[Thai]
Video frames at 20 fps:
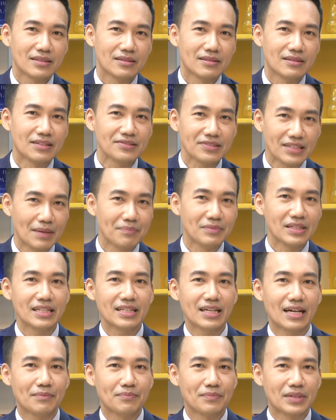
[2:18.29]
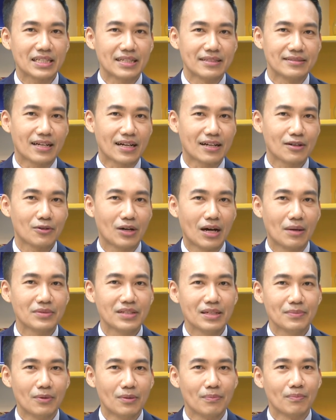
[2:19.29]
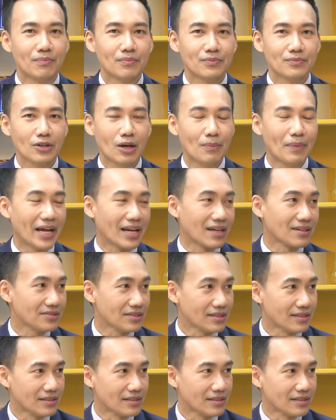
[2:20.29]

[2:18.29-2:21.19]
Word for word: หนังสือเล่มนี้เนี่ยมันเกิดจากความที่ผมชอบอ่านหนังสือ